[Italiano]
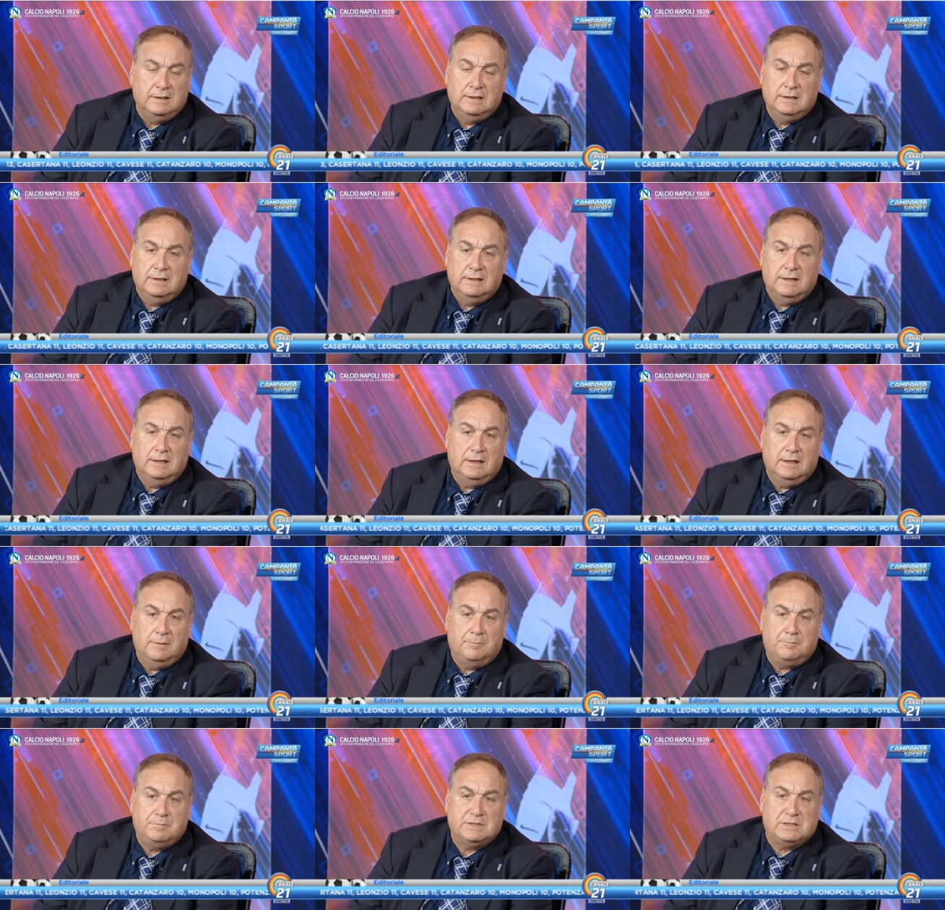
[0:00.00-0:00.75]

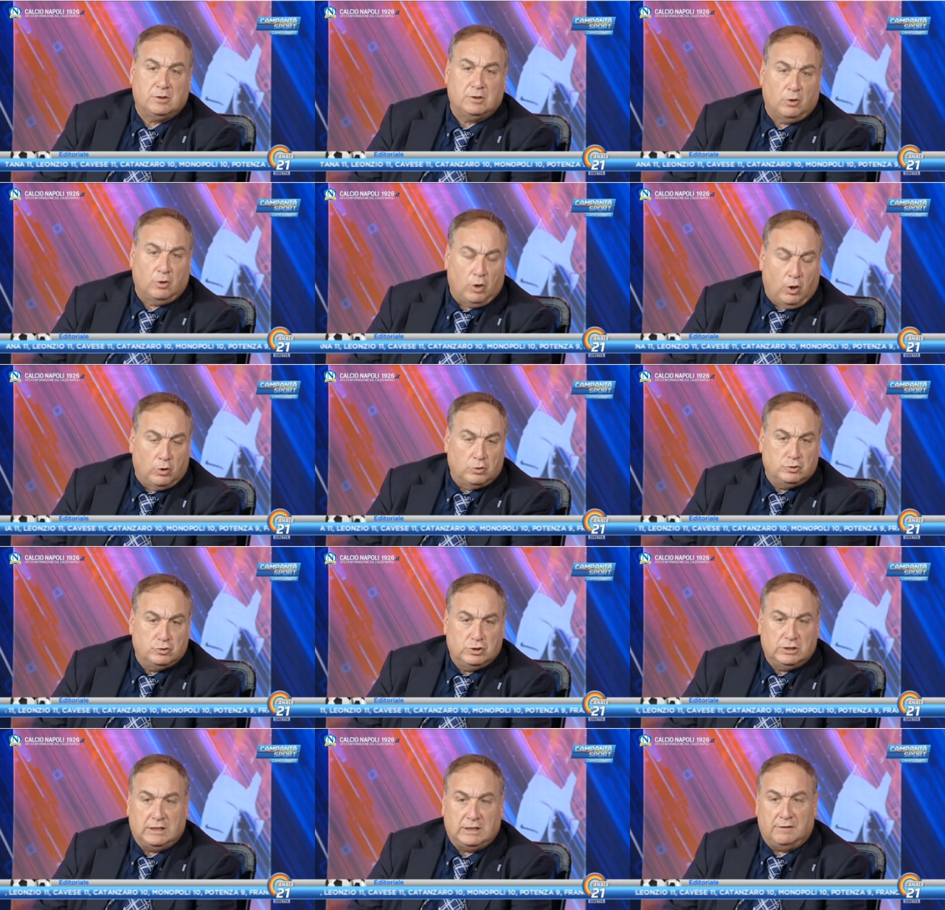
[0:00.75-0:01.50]
eh,
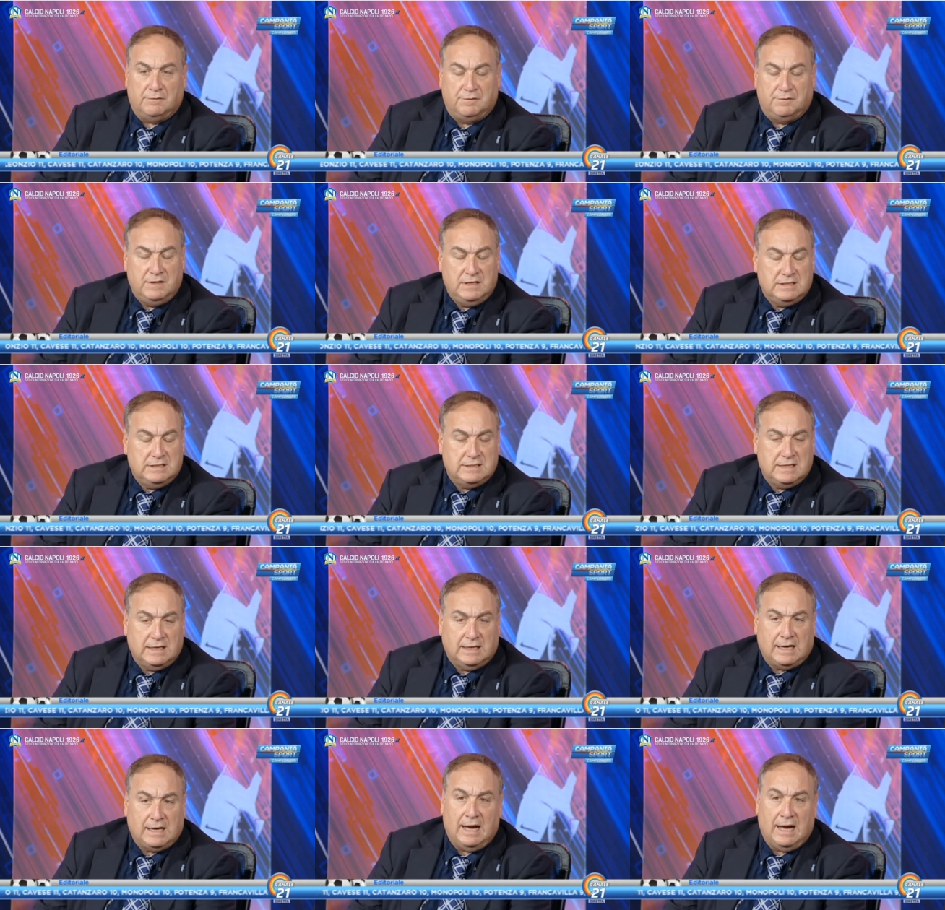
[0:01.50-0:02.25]
psicologica,
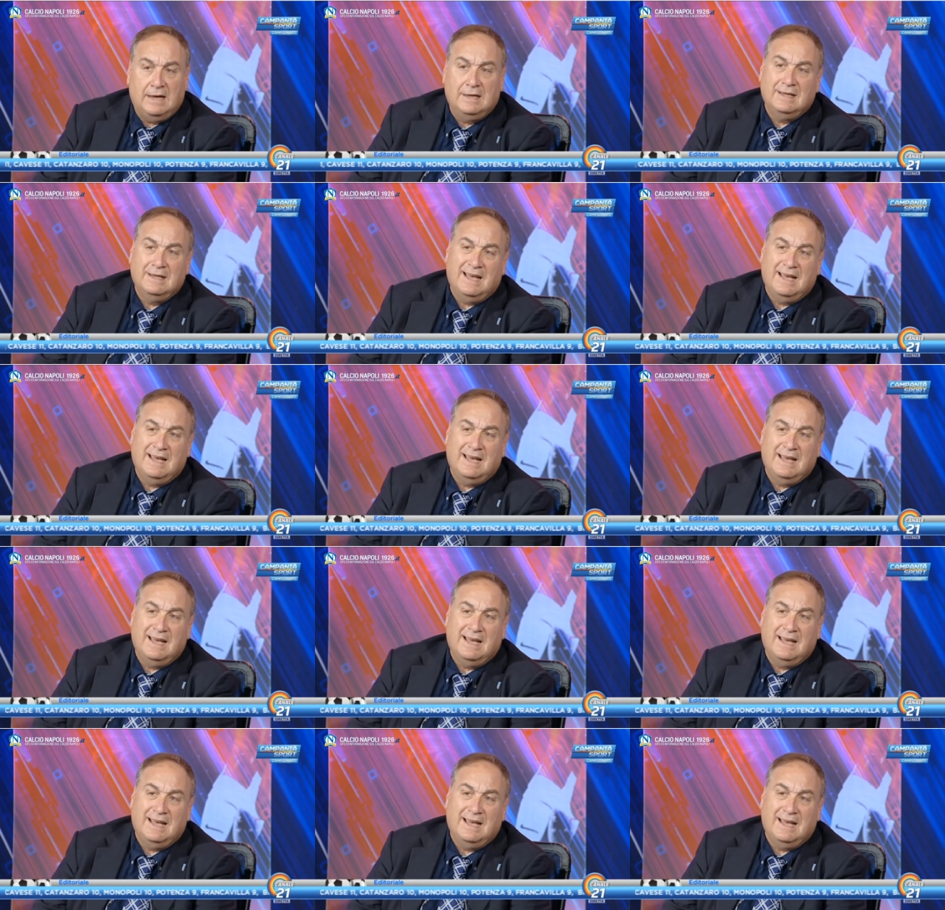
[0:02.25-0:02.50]
fisica